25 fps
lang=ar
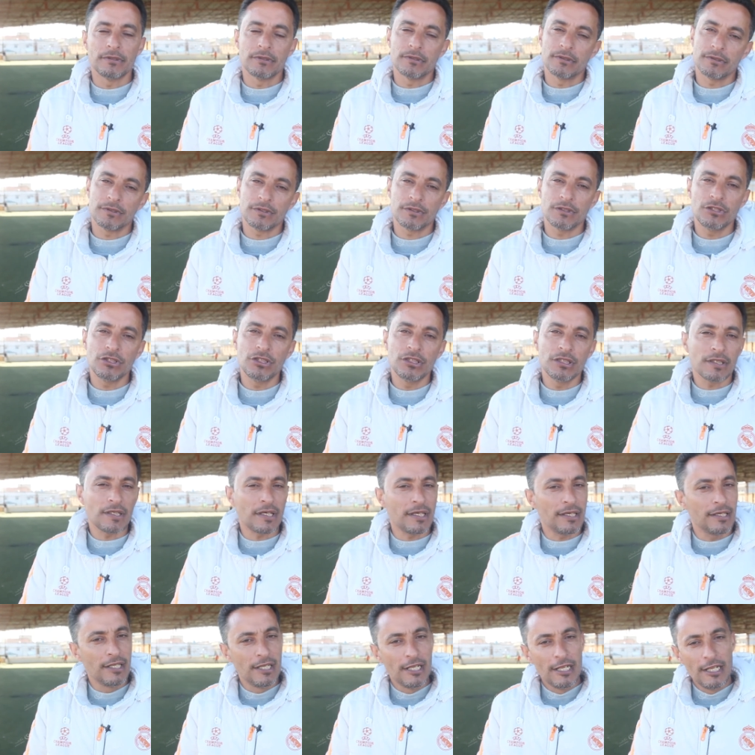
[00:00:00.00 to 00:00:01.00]
السني
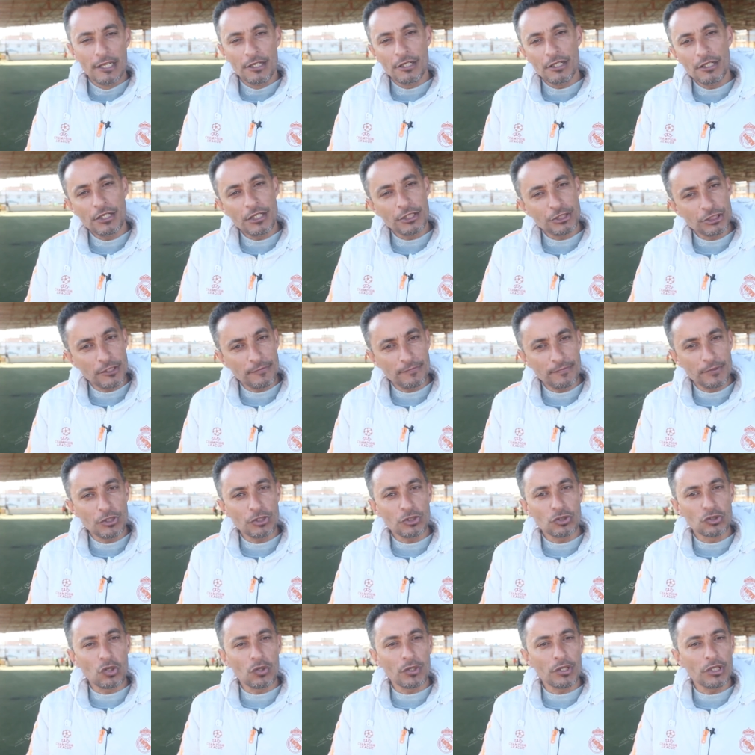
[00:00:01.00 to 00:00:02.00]
نحن شايفين
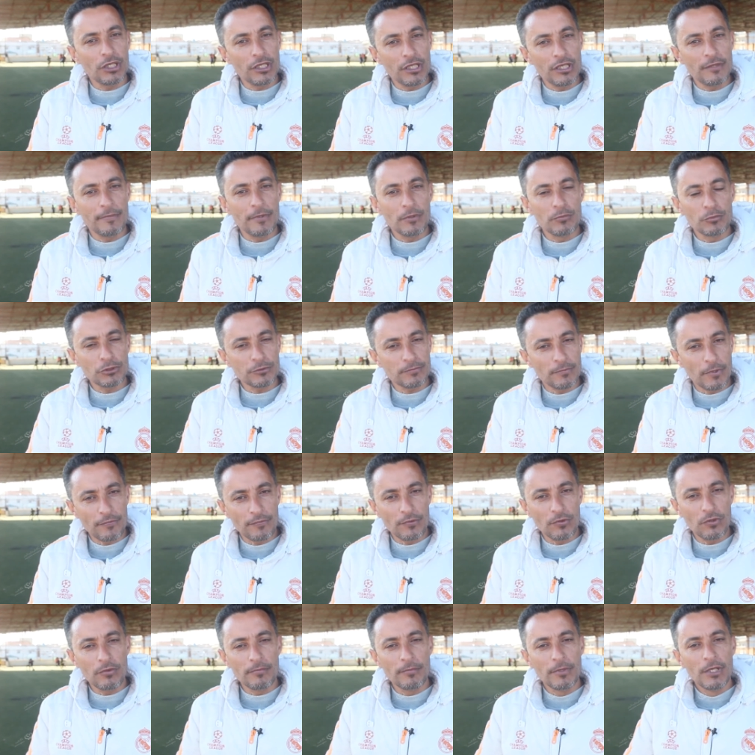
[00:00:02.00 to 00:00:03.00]
الدوري الليبي مش
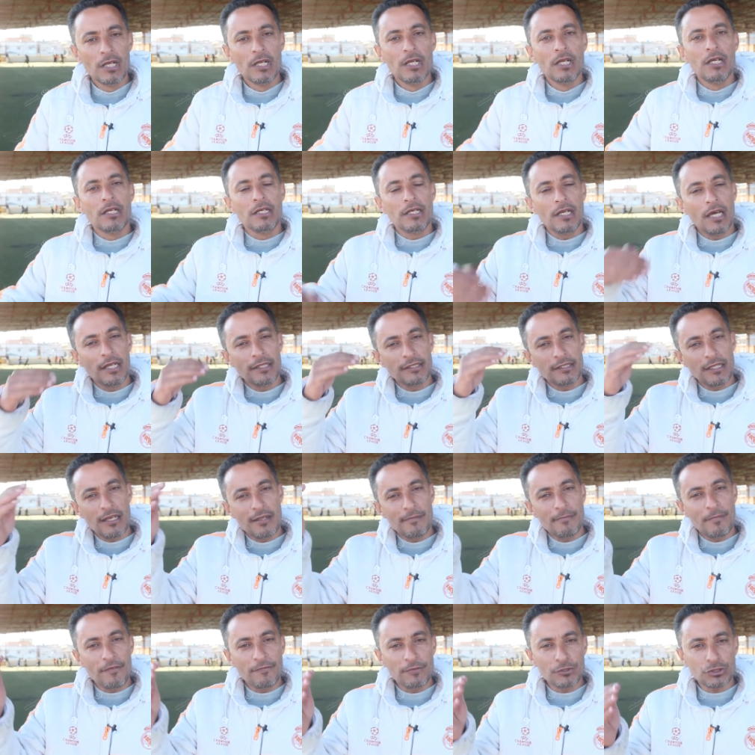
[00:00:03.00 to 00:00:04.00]
مفهوم عندنا
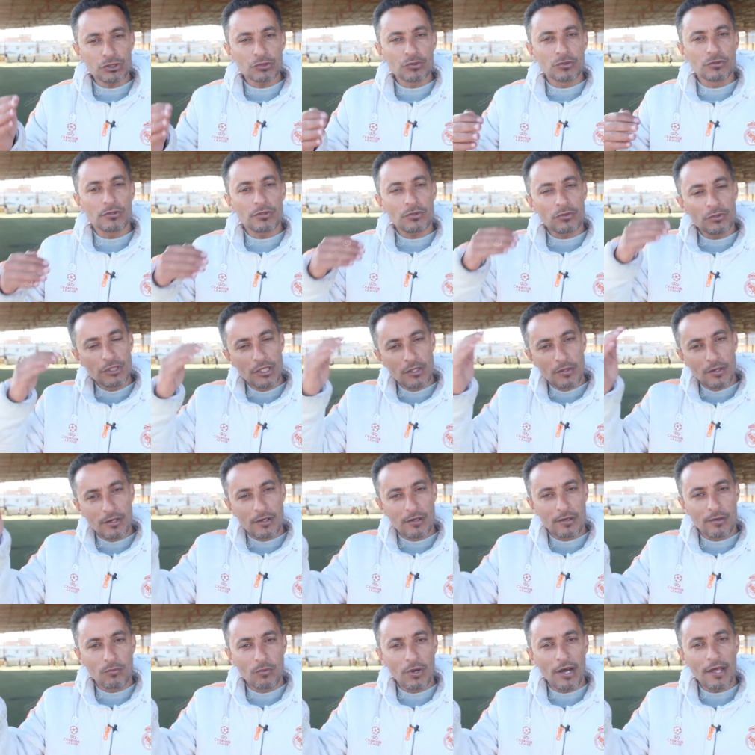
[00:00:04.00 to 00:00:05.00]
ما فيش
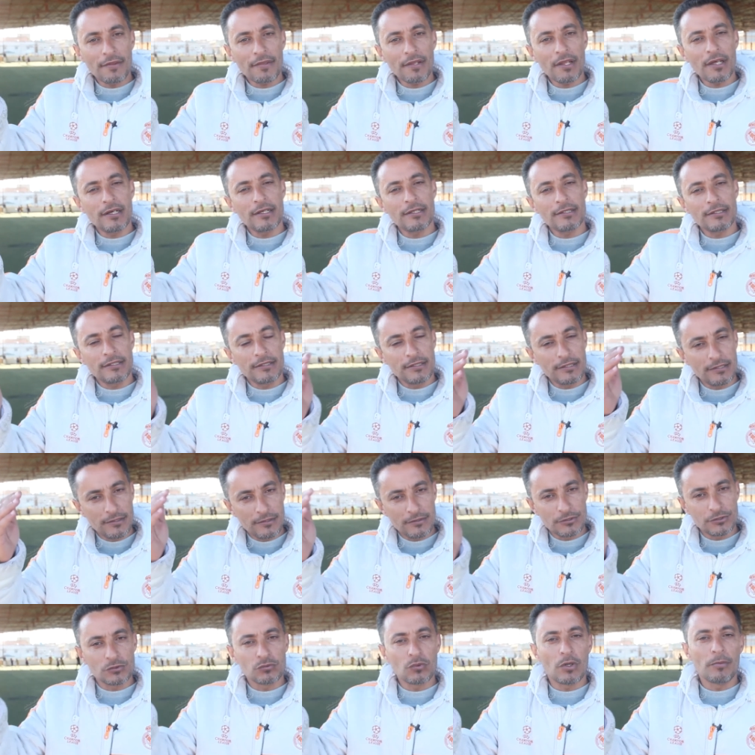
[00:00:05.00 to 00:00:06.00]
رؤيه واضحه
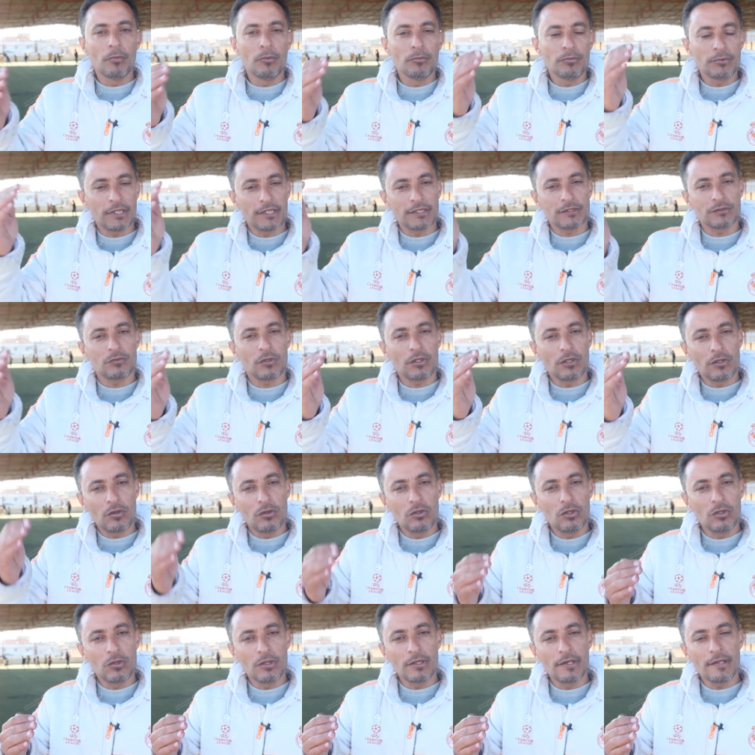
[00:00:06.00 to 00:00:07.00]
سواء ممتاز ولا
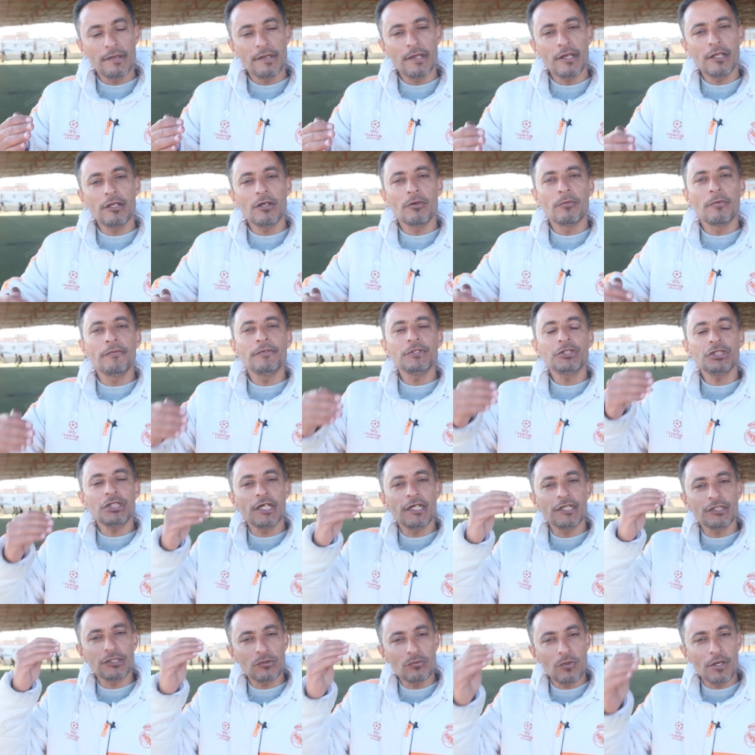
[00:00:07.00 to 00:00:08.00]
اولى ولا ثانيه وما فيش
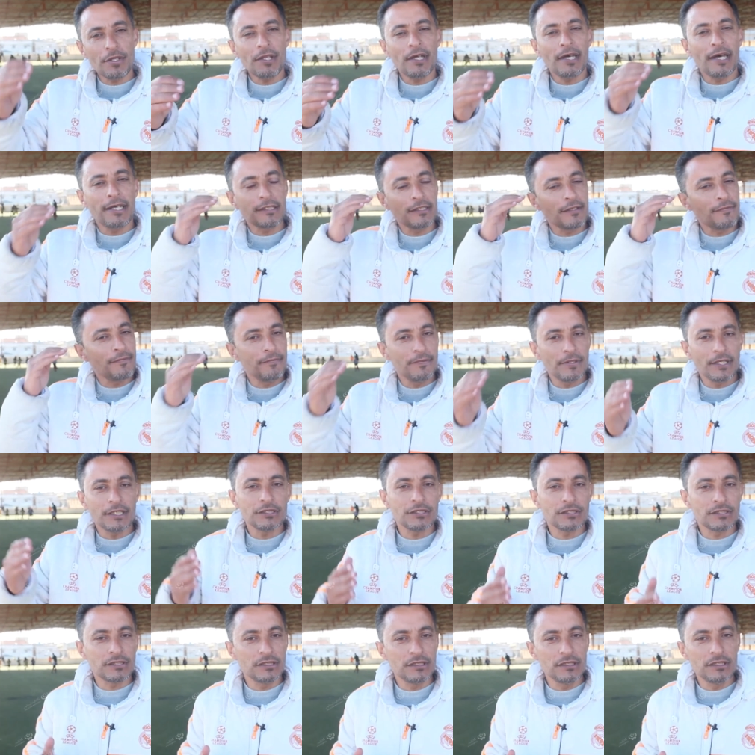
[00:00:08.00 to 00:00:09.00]
حاجه واضحه حتى في الفئات
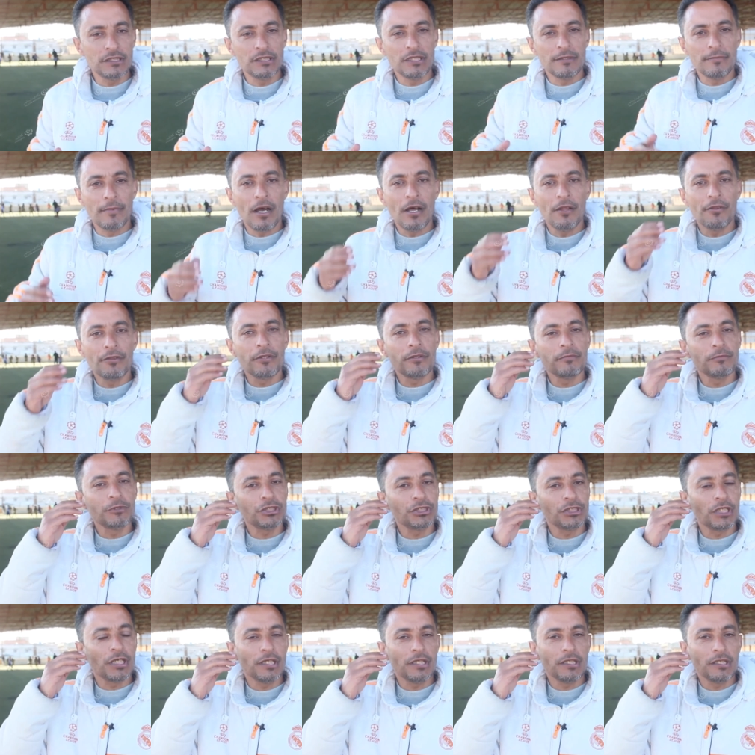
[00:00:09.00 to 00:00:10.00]
السنيه ما
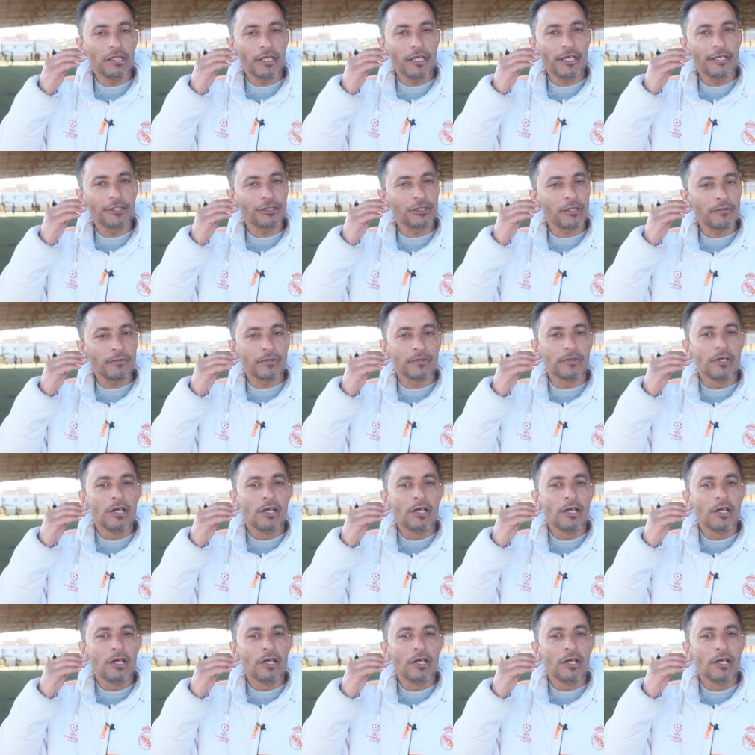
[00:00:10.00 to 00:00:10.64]
عندهمش يعني حاجه